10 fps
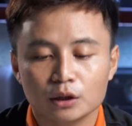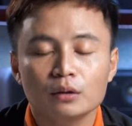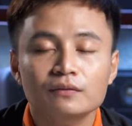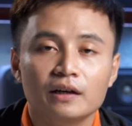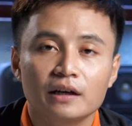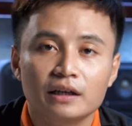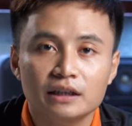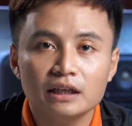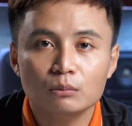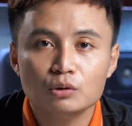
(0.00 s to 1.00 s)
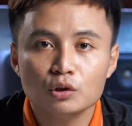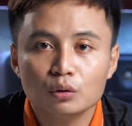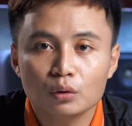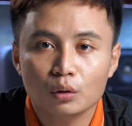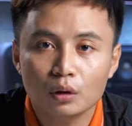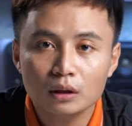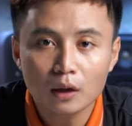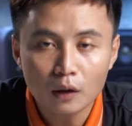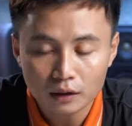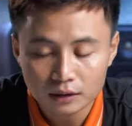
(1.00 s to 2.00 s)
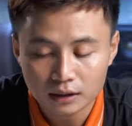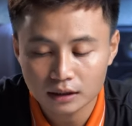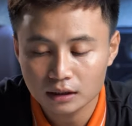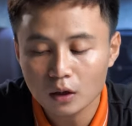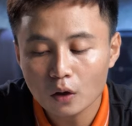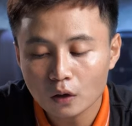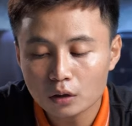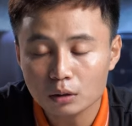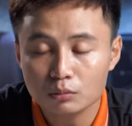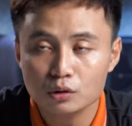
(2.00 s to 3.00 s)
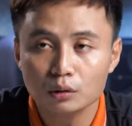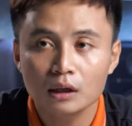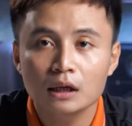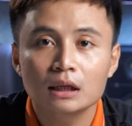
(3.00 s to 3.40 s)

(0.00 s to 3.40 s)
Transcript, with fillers: thì nói về cái công suất của lo thì lo có công suất